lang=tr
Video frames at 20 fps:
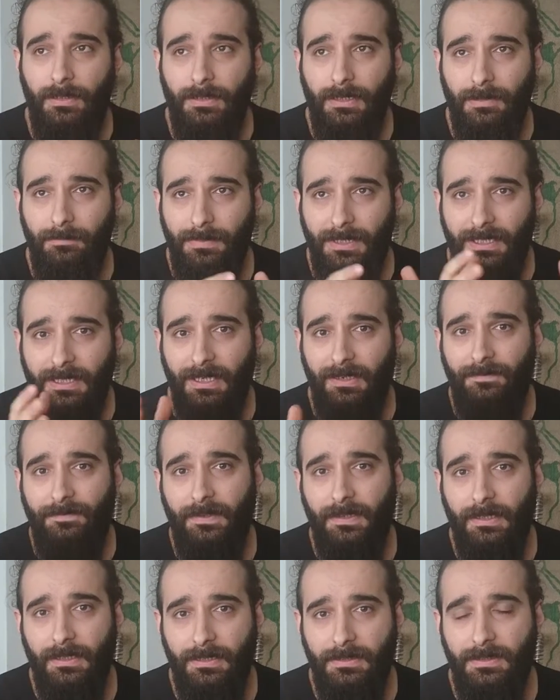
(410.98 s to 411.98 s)
Yani bir
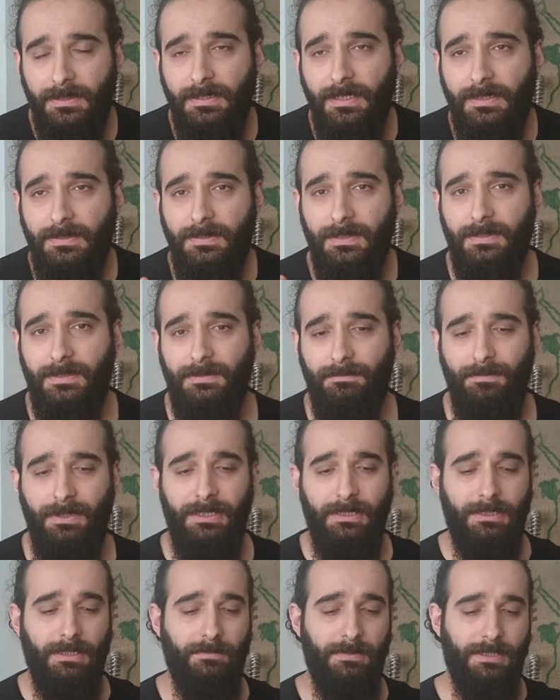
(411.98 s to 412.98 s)
kafe açacaksanız
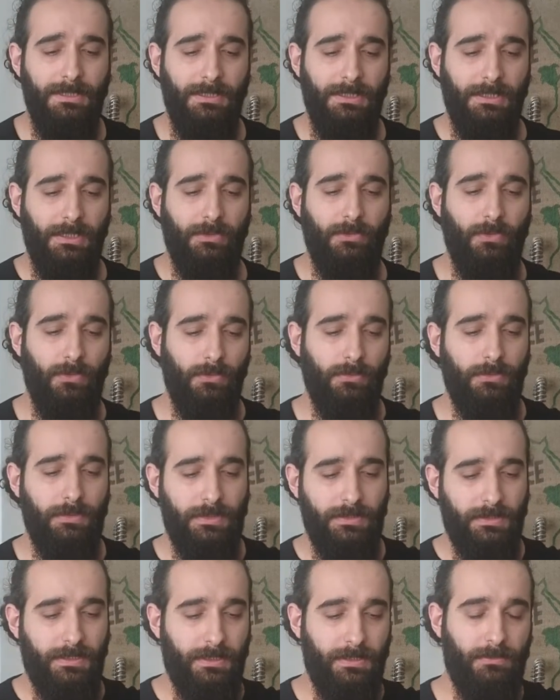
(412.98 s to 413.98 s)
bildiğimiz iki kollu
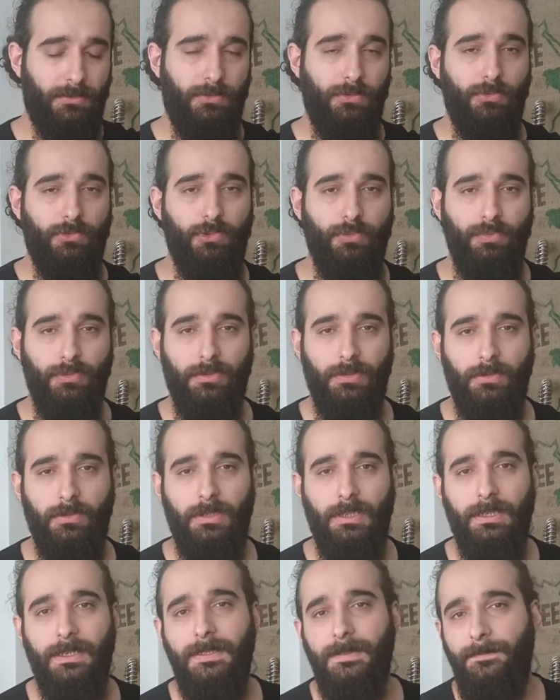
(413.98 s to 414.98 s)
işte süt çubukları
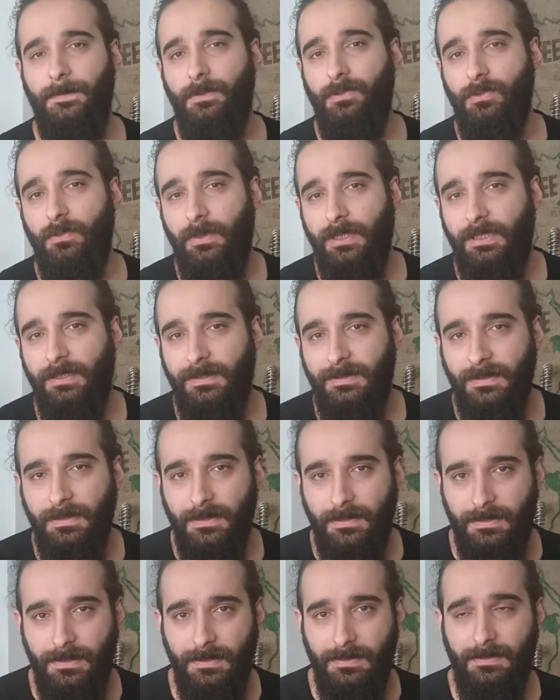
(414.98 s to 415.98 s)
olan espresso makinesi
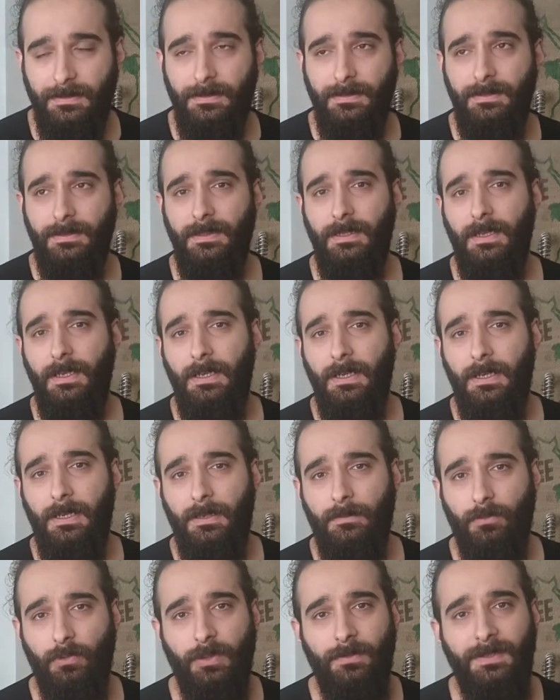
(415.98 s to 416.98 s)
alacaksanız
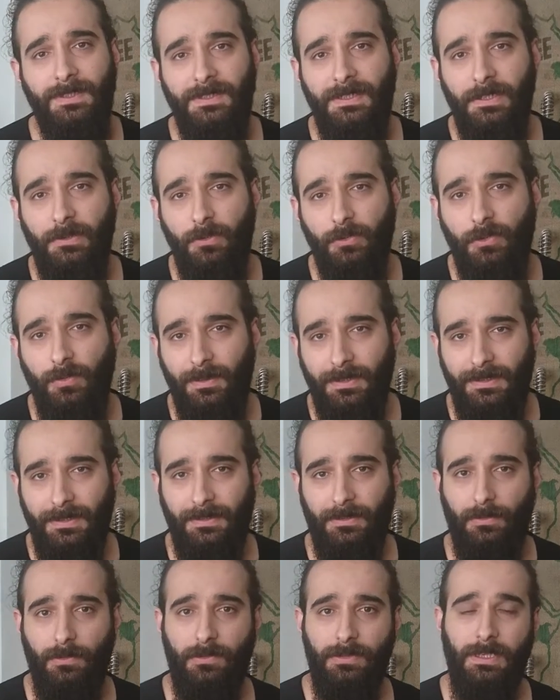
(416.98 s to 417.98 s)
buna biz yarı
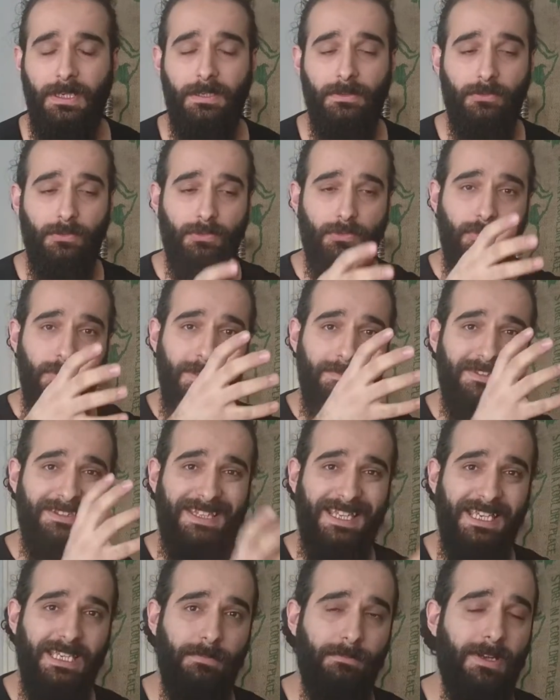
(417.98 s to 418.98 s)
otomatik diyoruz. Eğer
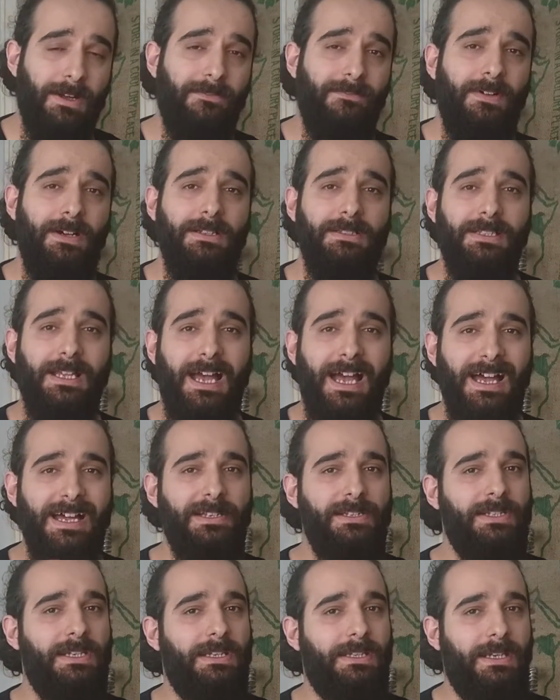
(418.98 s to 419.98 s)
üstünde değirmen varsa
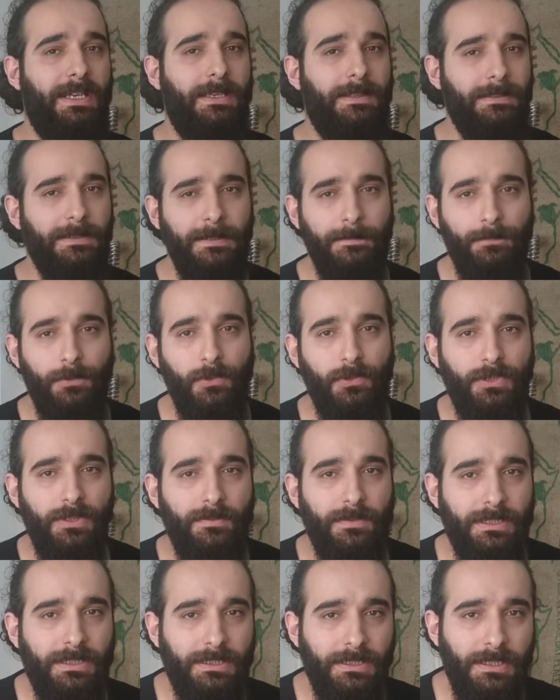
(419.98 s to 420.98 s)
her şeyi kendi
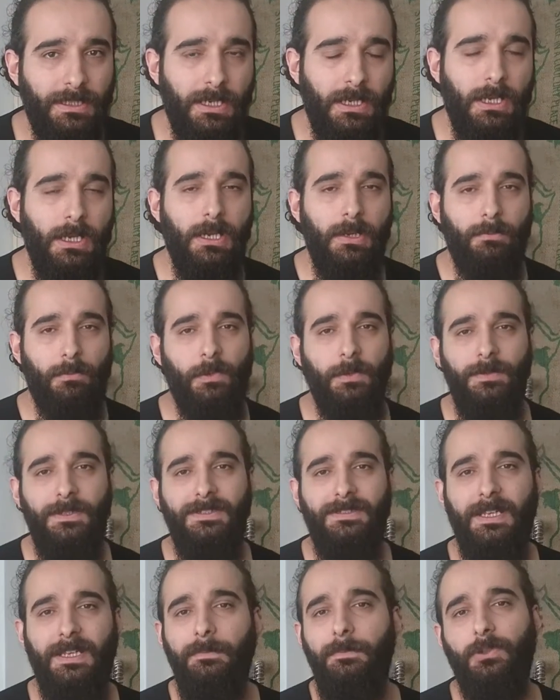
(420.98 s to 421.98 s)
yapıyorsa makine buna
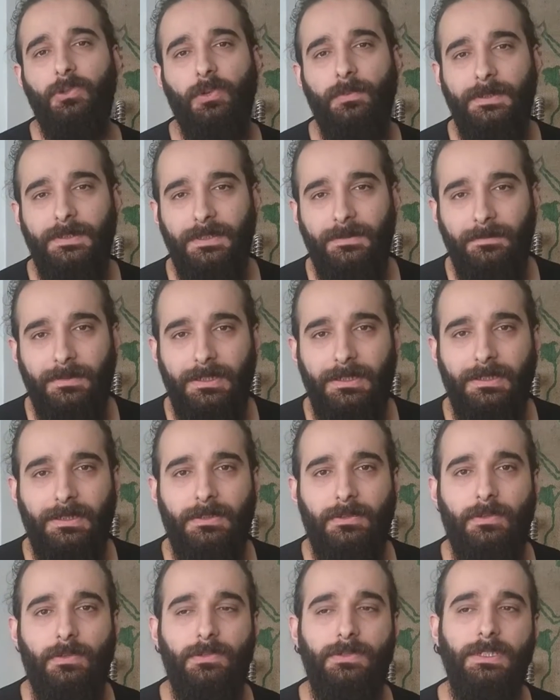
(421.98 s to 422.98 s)
tam otomatik
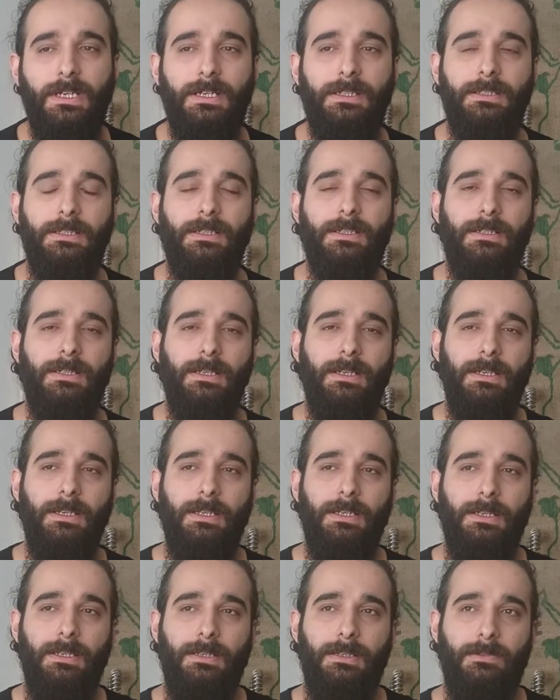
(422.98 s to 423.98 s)
makine diyoruz. Yani
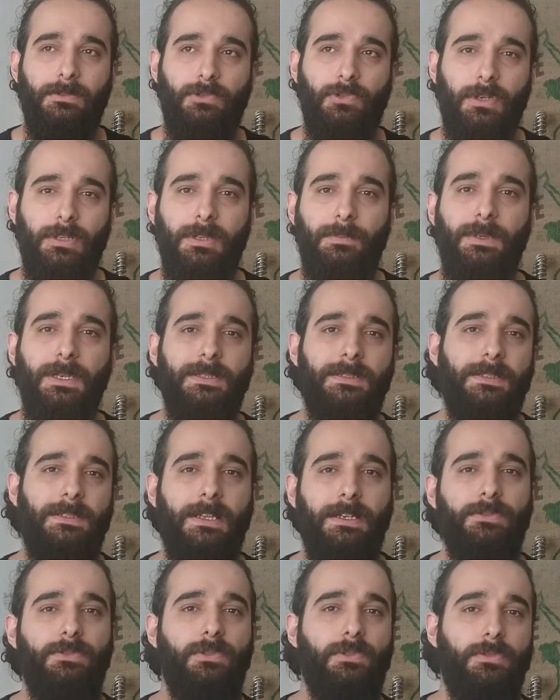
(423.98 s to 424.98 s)
şu anda
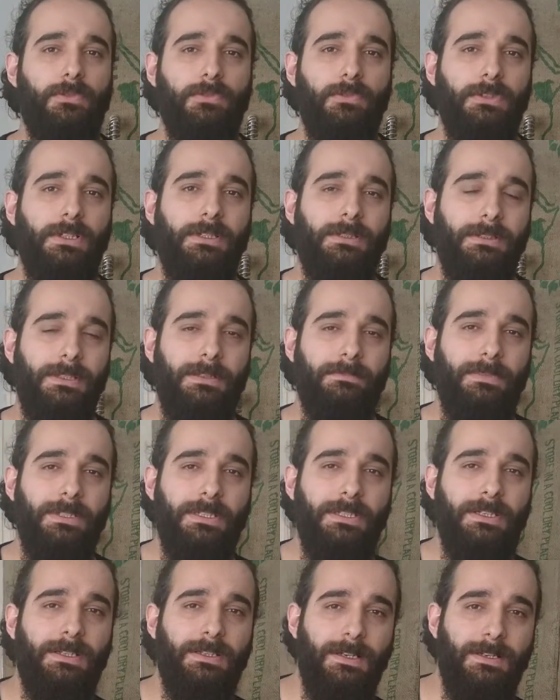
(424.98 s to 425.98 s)
piyasada en çok kullanılan
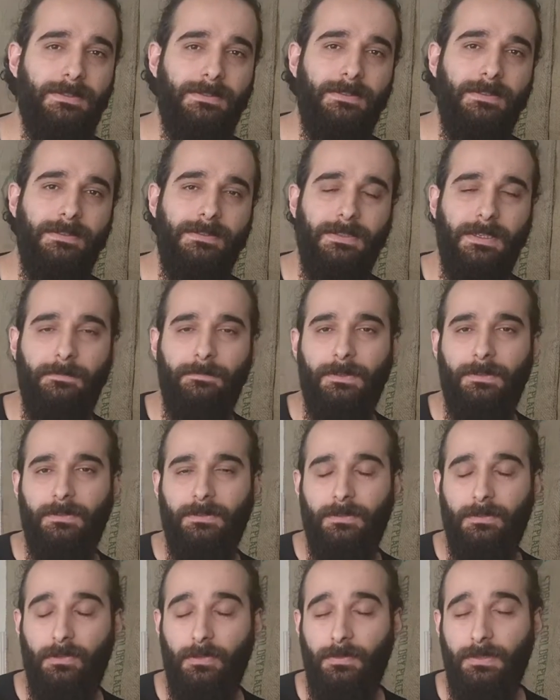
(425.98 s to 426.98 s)
makineler aslında semi
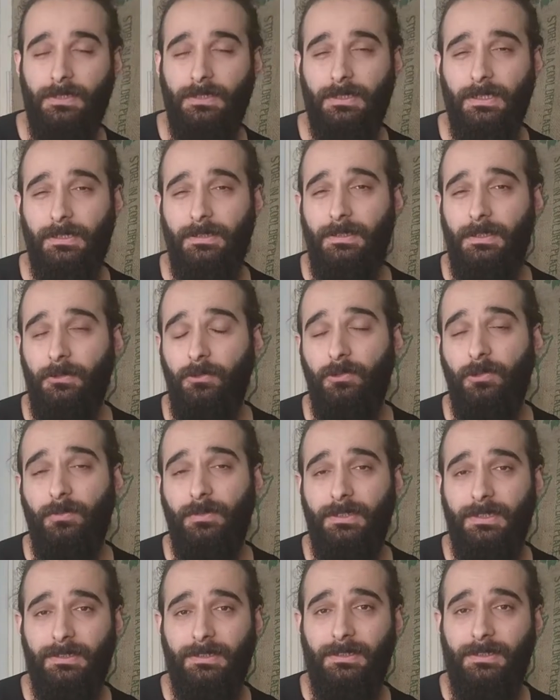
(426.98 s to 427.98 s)
otomatik yani yarı
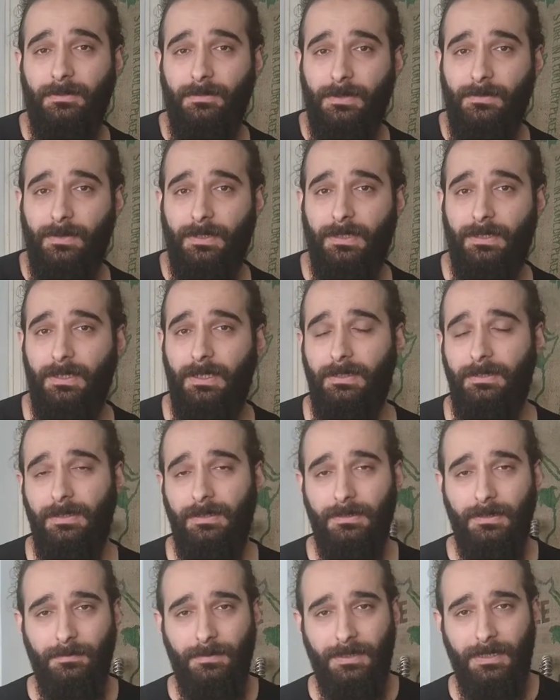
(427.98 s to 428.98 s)
otomatik dediğimiz makineler.
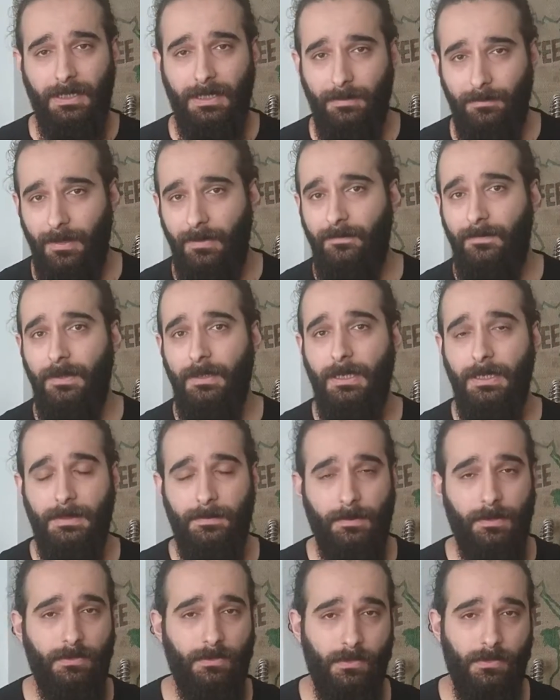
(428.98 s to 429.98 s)
Yanında bir değirmen var.
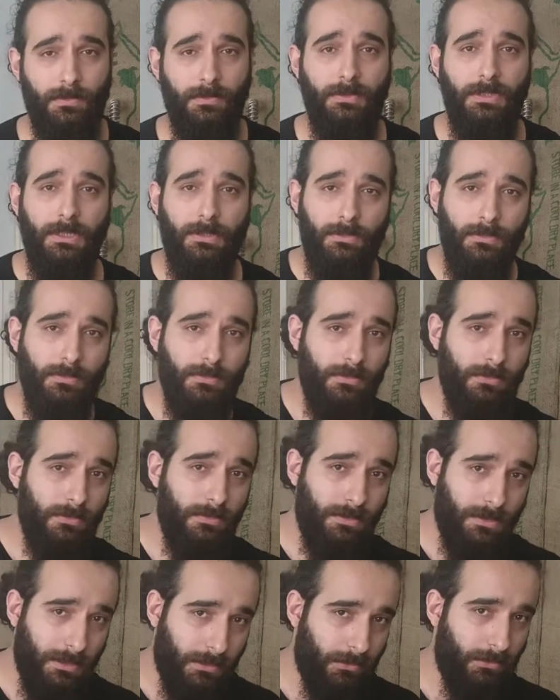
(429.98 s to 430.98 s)
Espressosunu
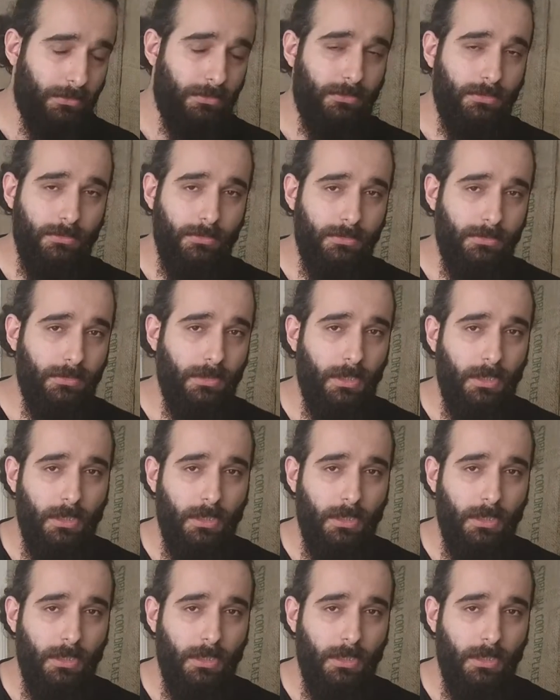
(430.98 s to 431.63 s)
çekiyorsunuz, takıyorsunuz.